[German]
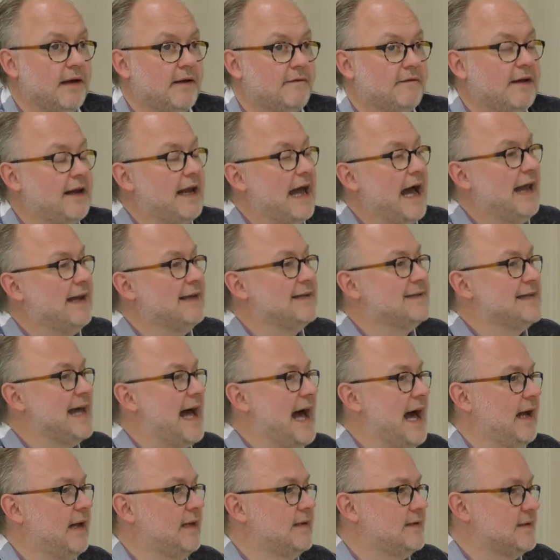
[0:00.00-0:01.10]
Wenn alles
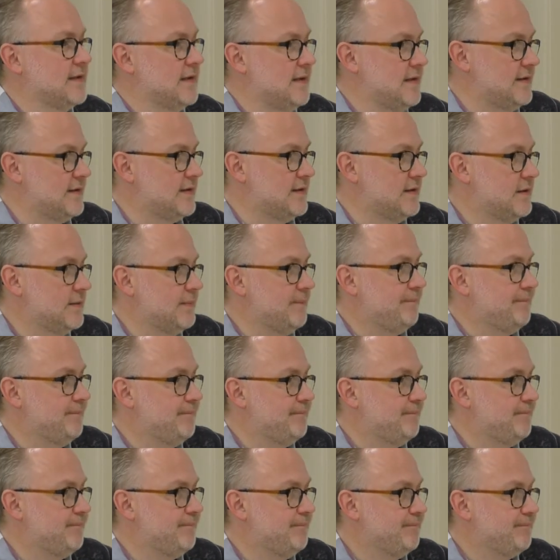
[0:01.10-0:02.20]
eins ist
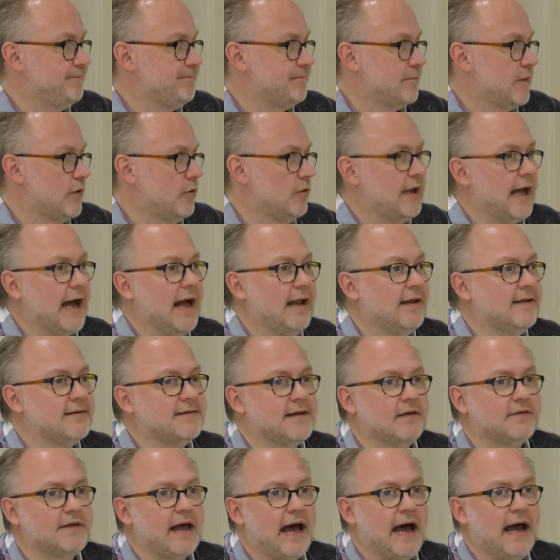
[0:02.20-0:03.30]
und alles
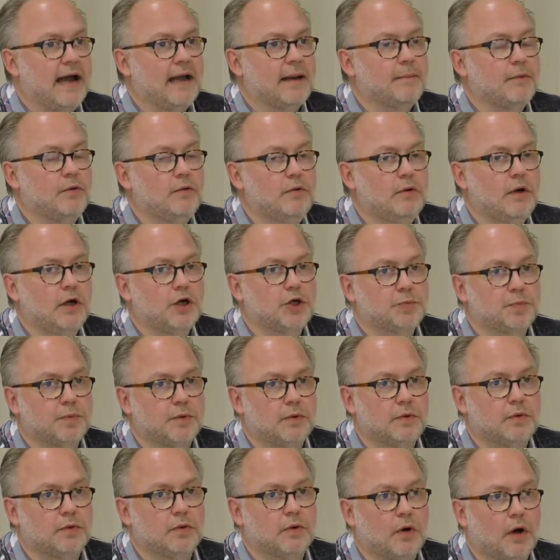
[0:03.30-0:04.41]
aus einem
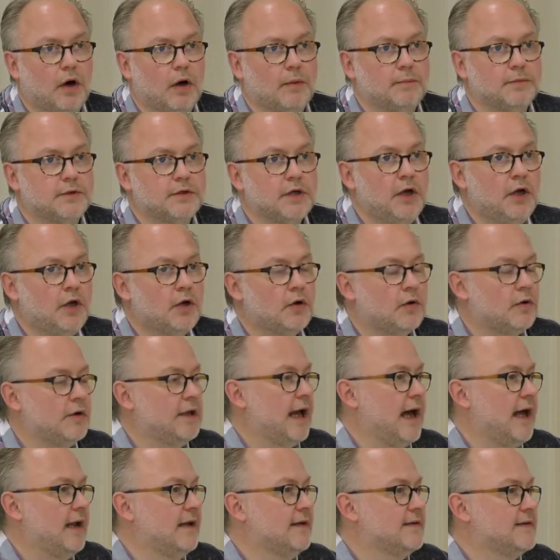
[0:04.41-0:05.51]
Ursprung kommt und
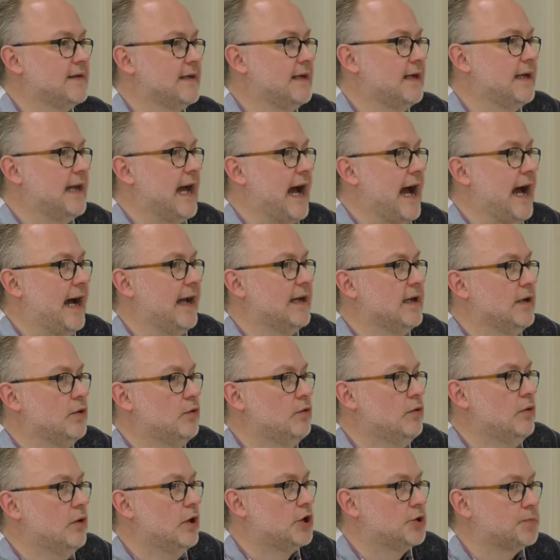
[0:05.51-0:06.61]
alles in den einen
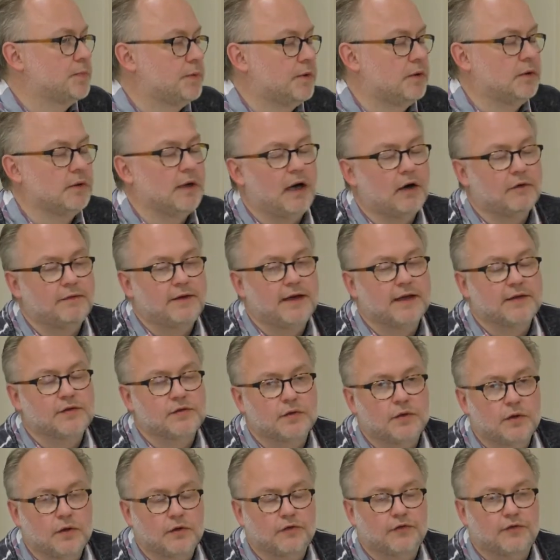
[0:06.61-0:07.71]
Ursprung auch wieder
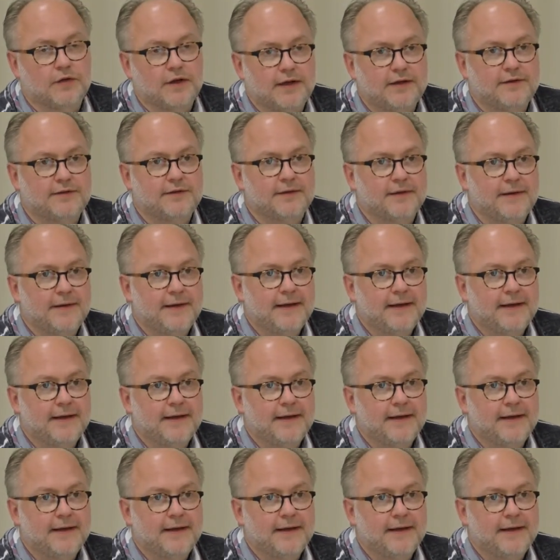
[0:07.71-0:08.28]
zurückfließt,